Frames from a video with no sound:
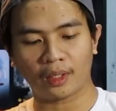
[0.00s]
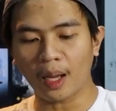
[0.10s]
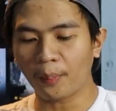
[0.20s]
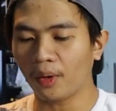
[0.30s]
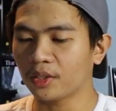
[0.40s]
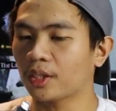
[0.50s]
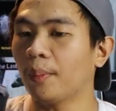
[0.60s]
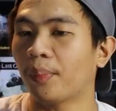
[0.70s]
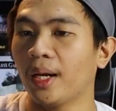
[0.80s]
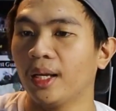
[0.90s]
Tapos,
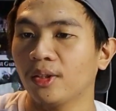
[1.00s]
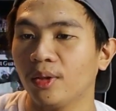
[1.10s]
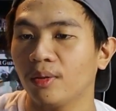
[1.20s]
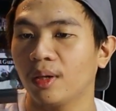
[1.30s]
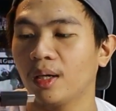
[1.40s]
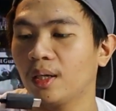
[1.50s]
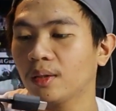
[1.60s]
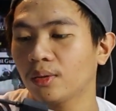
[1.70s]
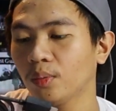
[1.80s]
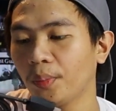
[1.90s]
syempre, ito yung
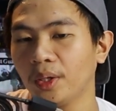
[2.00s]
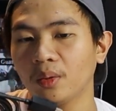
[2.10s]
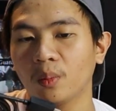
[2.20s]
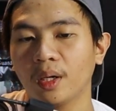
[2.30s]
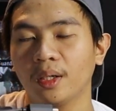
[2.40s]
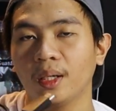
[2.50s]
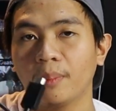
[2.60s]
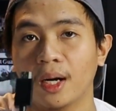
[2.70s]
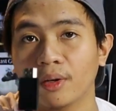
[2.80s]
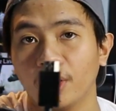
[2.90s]
uh, ah, 2.1 na
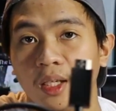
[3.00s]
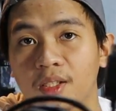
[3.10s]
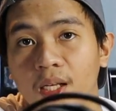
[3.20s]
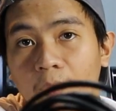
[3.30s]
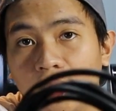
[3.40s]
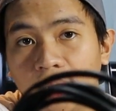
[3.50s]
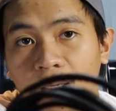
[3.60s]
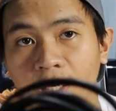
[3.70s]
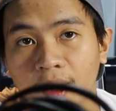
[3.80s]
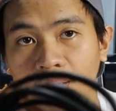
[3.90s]
bagong HDMI
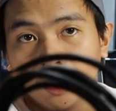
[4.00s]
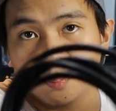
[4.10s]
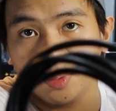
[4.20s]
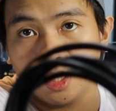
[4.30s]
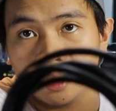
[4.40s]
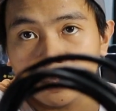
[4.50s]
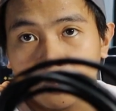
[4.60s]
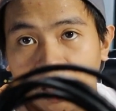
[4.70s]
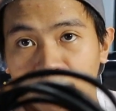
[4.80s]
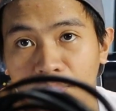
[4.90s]
ng PS5.